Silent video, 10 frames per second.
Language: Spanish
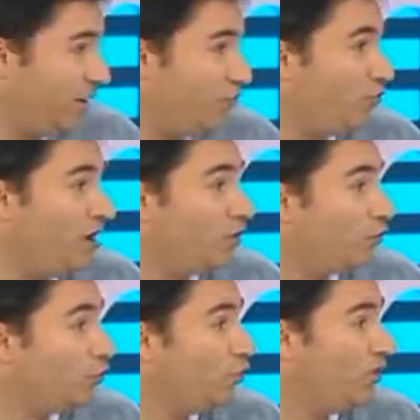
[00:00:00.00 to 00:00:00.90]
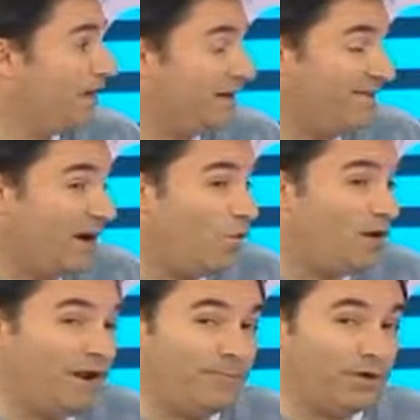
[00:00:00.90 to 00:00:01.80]
no, no la cortó ni,
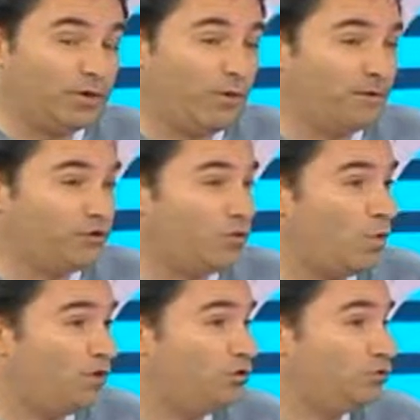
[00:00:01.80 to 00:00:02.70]
aún en el peor momento cuando